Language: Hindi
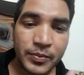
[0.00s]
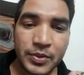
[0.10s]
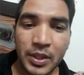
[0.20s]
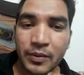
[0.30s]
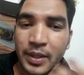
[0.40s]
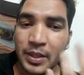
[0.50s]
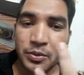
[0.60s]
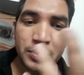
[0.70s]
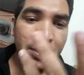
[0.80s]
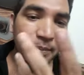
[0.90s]
चढ़वा के
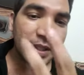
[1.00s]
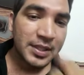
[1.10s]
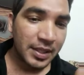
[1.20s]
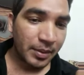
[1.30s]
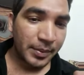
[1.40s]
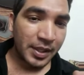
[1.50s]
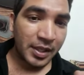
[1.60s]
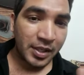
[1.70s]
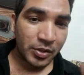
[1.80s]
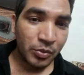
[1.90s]
उसने अपना चेहरा बना
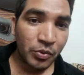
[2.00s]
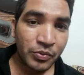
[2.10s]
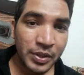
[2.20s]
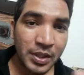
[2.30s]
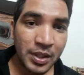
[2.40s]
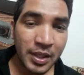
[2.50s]
लिया तो वो फिर